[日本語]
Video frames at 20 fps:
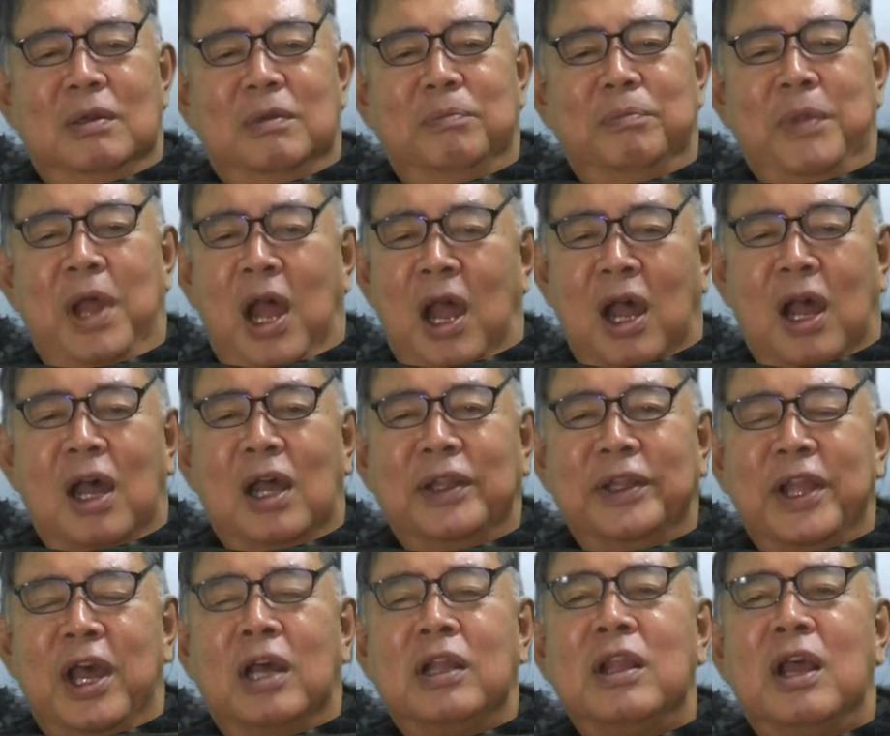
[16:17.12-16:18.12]
まあ、
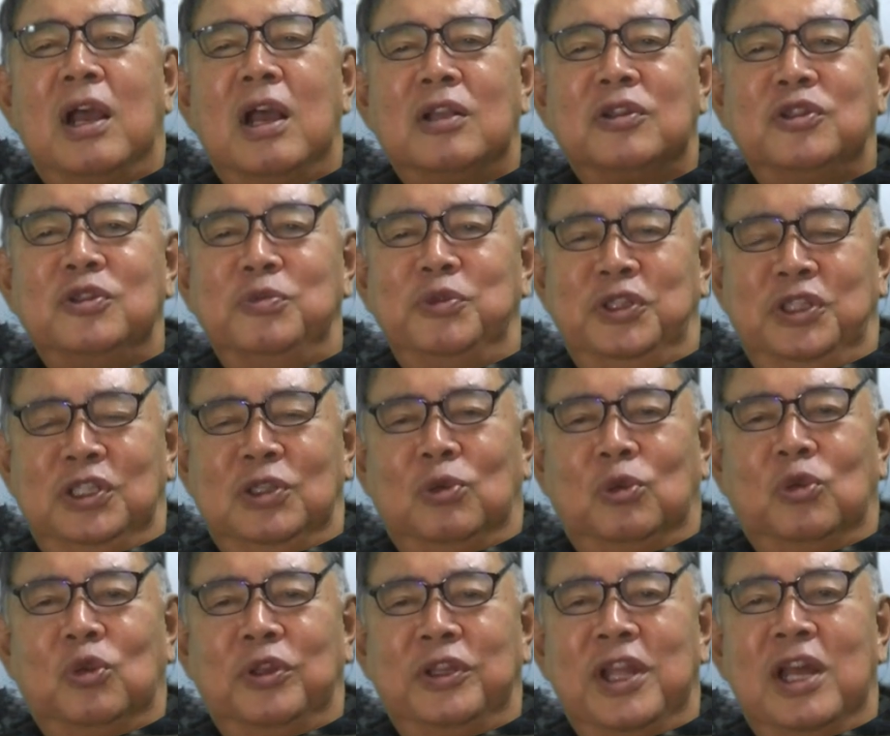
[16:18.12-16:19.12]
なかなか厳しいこ
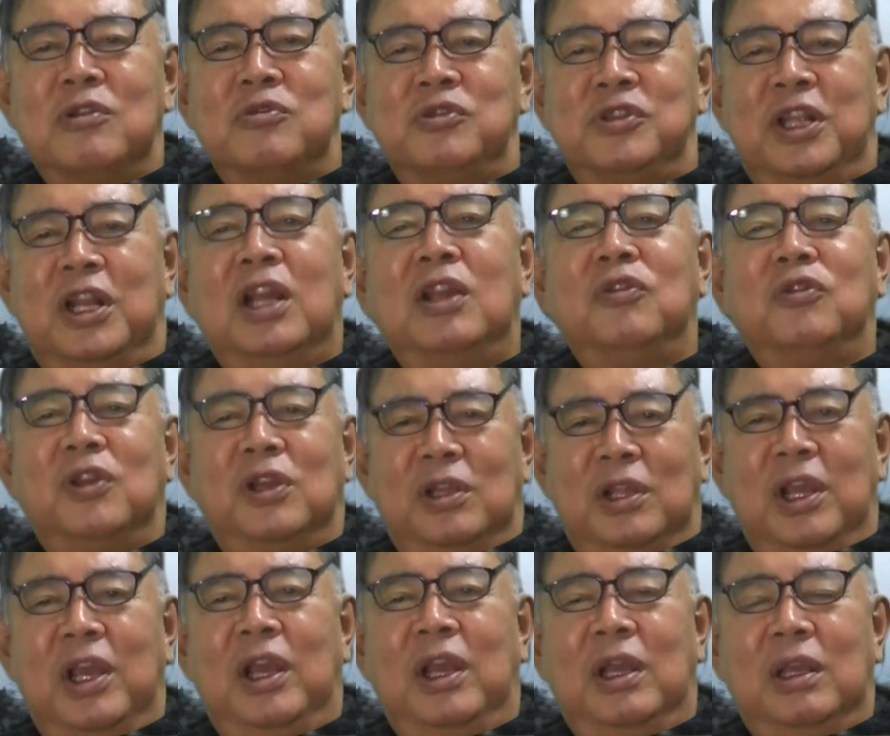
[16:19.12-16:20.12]
とになるんじゃないですか
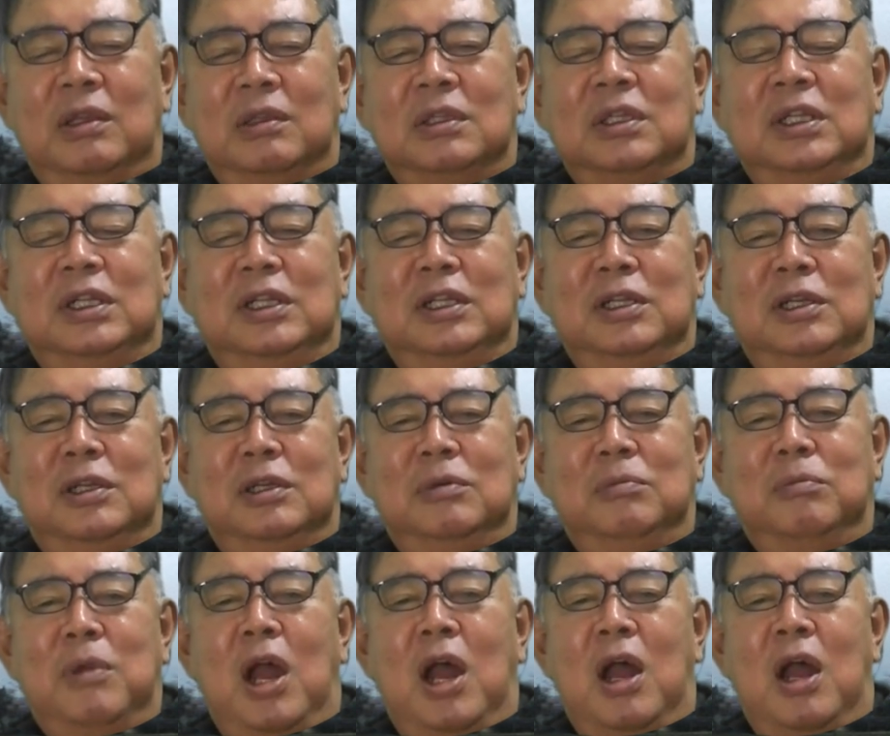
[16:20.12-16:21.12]
ね。
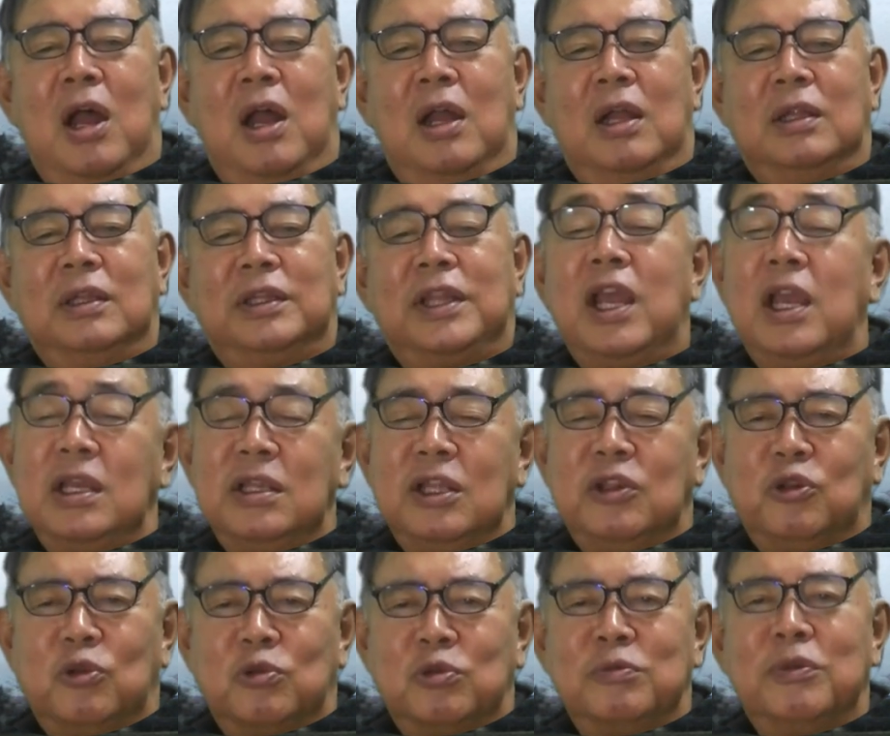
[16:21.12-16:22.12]
まあ、大変だ
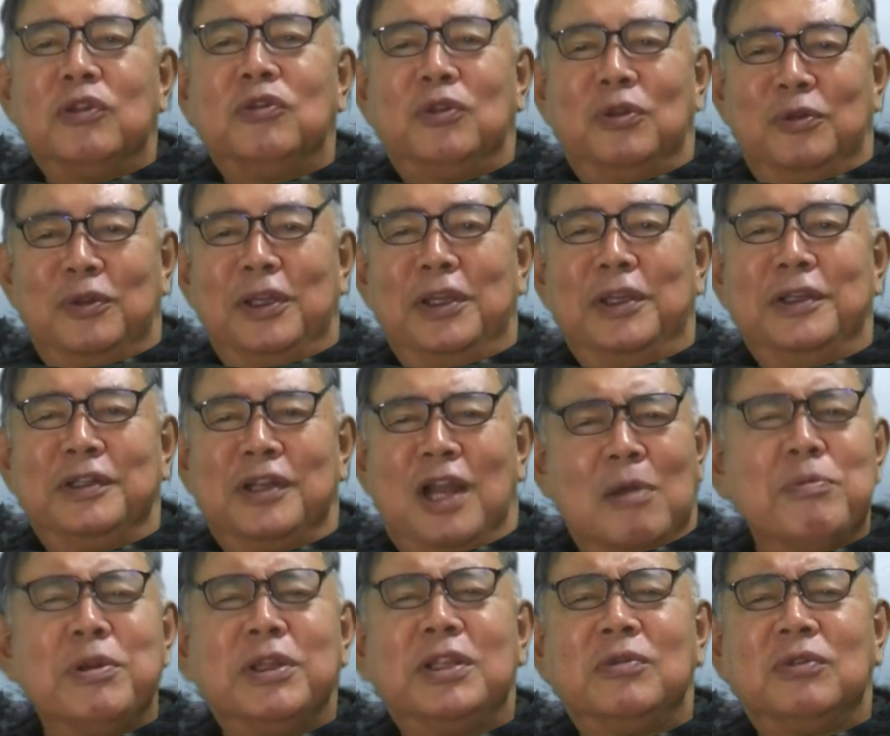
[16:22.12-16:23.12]
と思いますけどね、頑
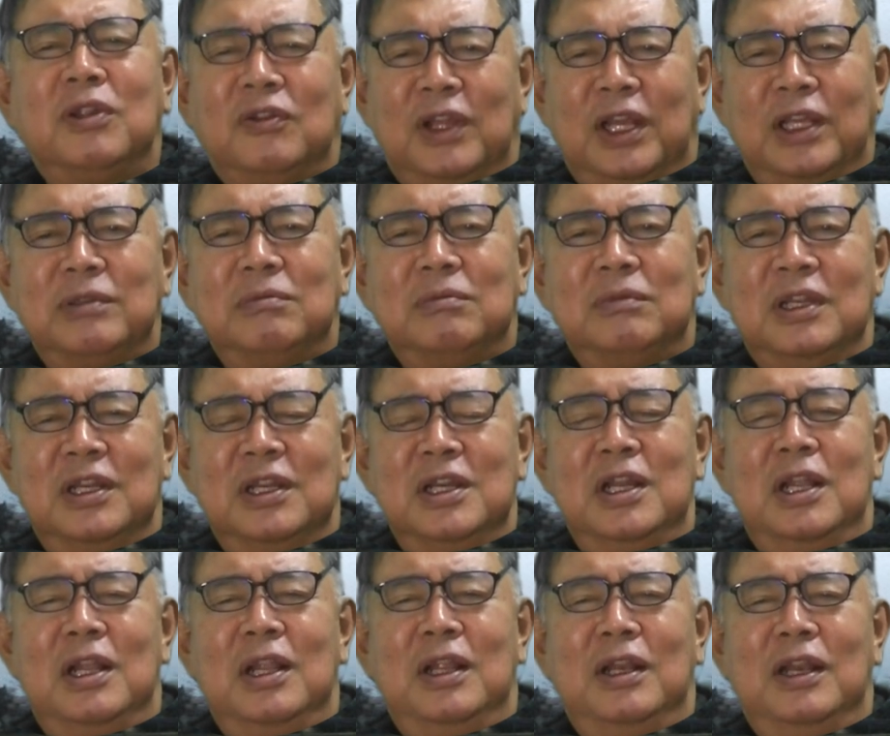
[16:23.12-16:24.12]
張ってください。
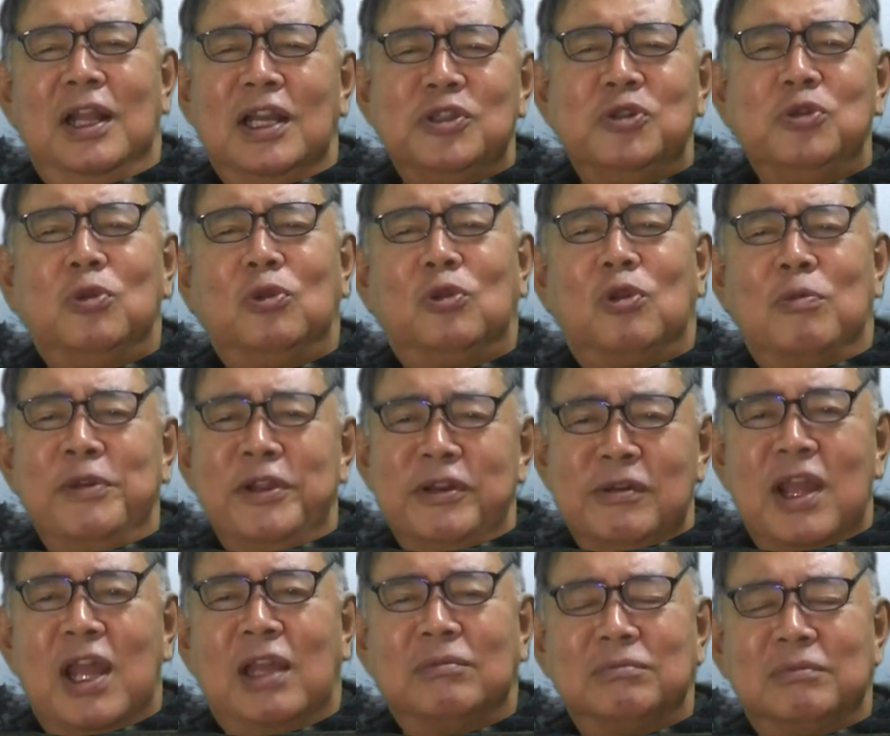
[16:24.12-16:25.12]
ラジオを止める
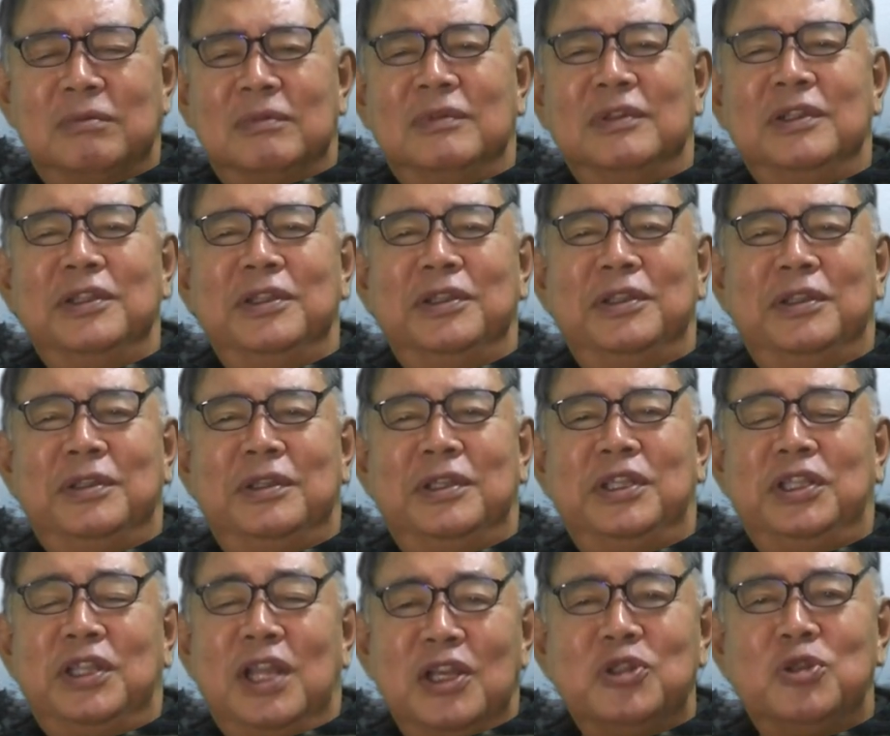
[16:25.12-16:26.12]
な
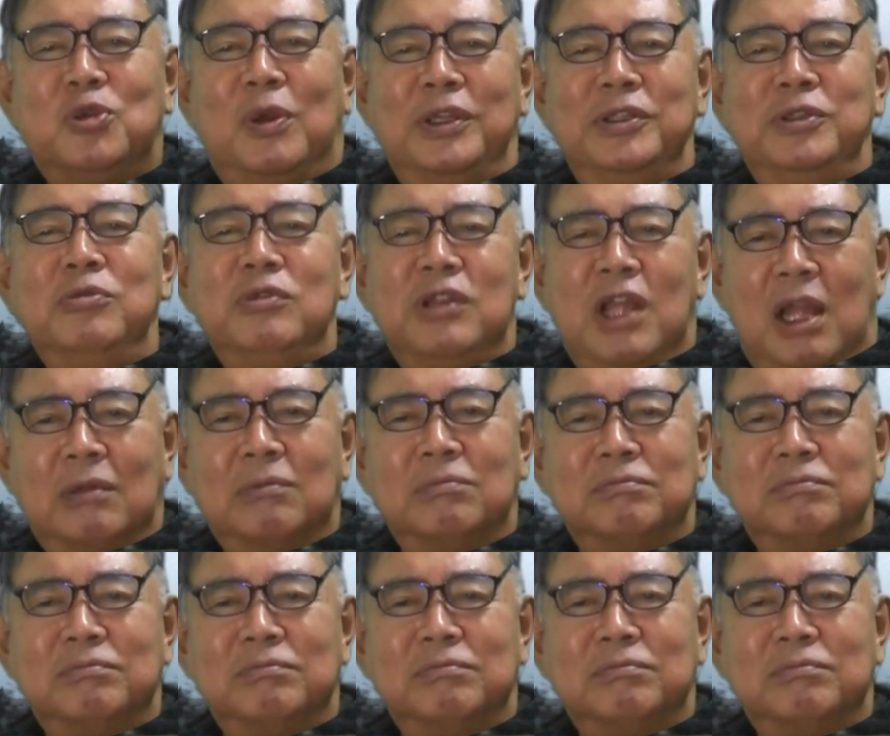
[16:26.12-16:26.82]
聞きたい人はいるんだ